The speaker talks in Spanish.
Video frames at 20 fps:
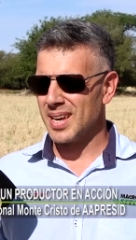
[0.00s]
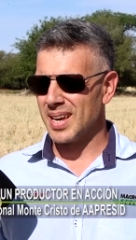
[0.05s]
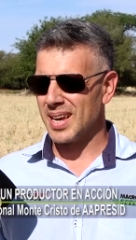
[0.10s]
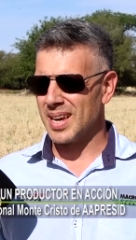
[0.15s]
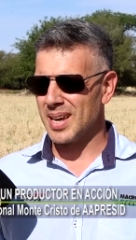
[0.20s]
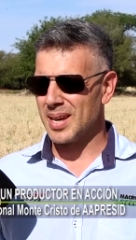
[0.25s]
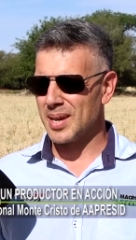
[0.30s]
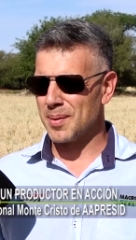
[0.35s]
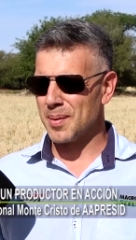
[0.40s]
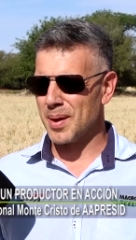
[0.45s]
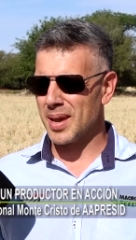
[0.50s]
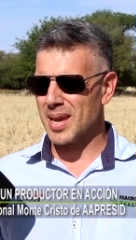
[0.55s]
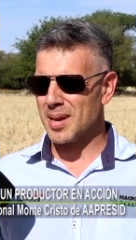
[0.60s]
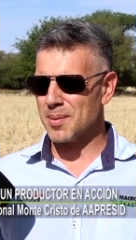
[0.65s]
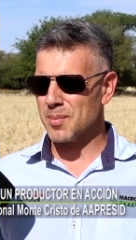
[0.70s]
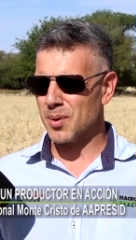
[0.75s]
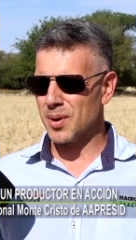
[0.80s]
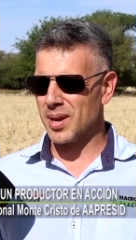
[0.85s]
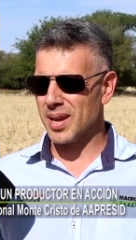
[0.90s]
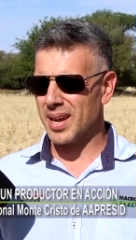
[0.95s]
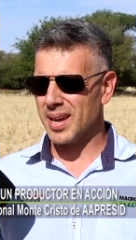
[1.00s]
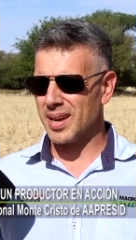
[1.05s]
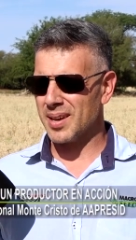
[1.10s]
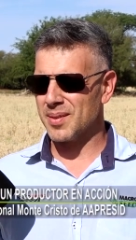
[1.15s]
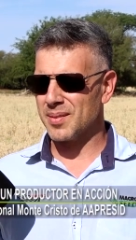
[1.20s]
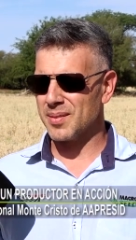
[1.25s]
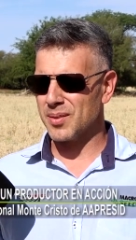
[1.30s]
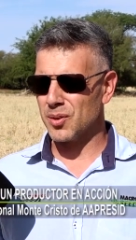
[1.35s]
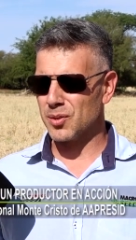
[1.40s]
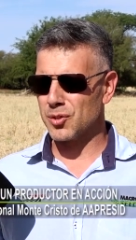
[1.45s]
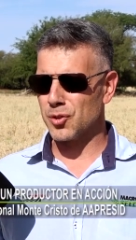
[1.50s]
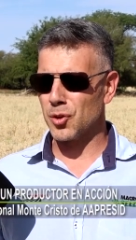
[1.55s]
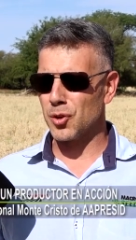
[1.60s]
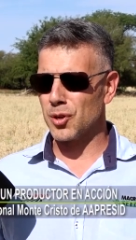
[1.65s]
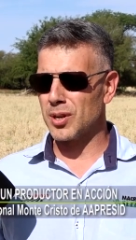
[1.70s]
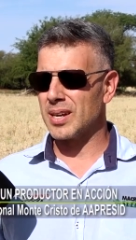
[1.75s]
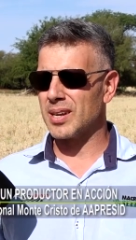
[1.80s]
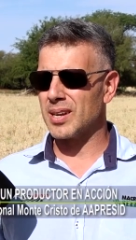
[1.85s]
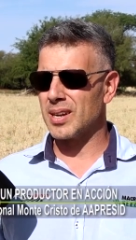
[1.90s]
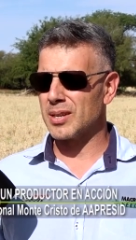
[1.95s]
eh, veíamos que no
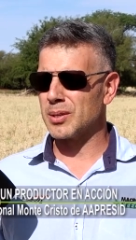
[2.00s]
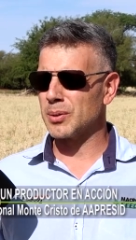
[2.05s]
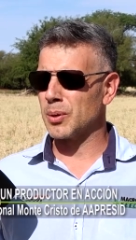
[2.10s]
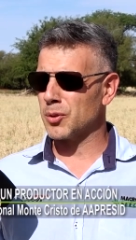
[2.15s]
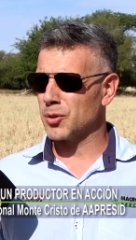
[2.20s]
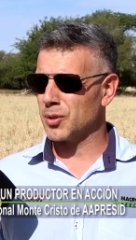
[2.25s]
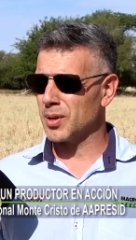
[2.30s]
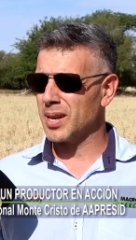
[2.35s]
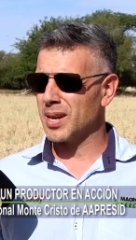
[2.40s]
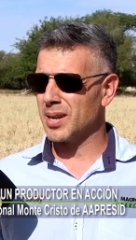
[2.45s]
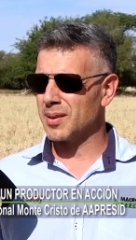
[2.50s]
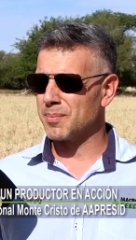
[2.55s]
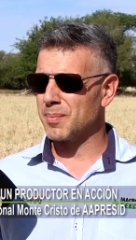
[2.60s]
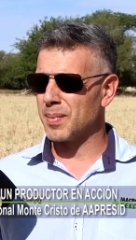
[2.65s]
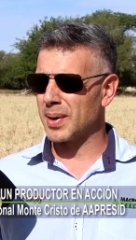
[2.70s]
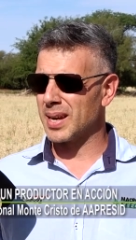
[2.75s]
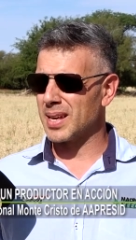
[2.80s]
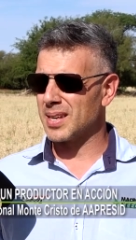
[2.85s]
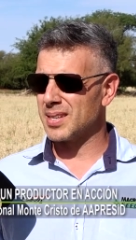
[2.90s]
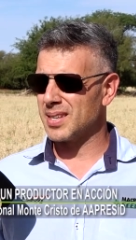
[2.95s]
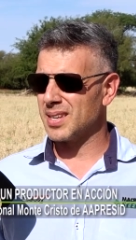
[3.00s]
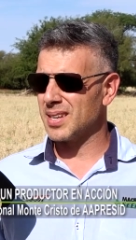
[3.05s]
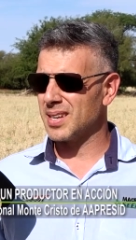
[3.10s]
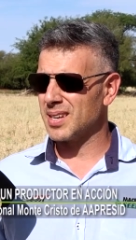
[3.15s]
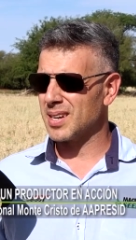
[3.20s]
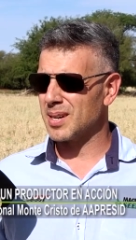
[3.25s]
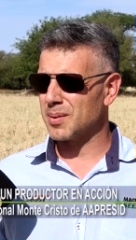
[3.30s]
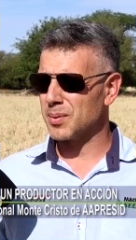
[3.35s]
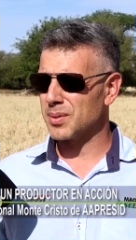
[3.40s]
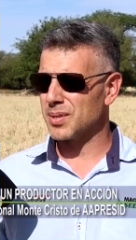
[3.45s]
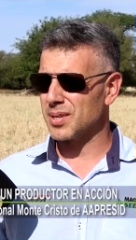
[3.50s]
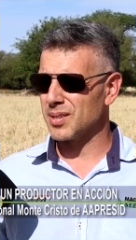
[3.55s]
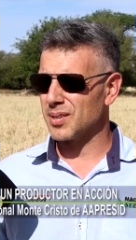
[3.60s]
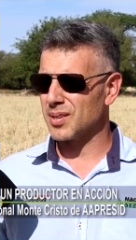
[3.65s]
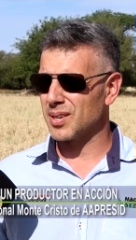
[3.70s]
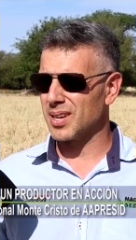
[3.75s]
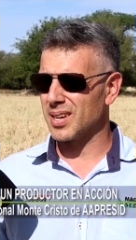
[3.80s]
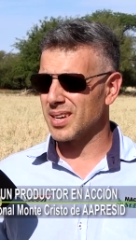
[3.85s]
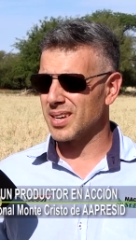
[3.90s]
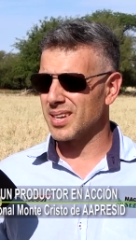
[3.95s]
todas las, situaciones eran parecidas, digamos,
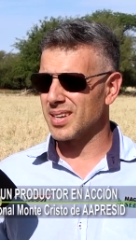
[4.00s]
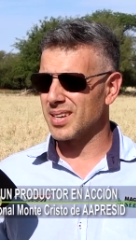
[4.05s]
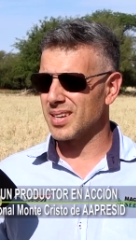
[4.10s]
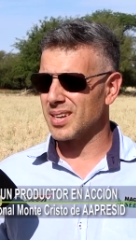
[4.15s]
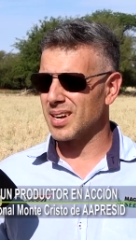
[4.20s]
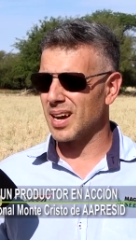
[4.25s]
sino que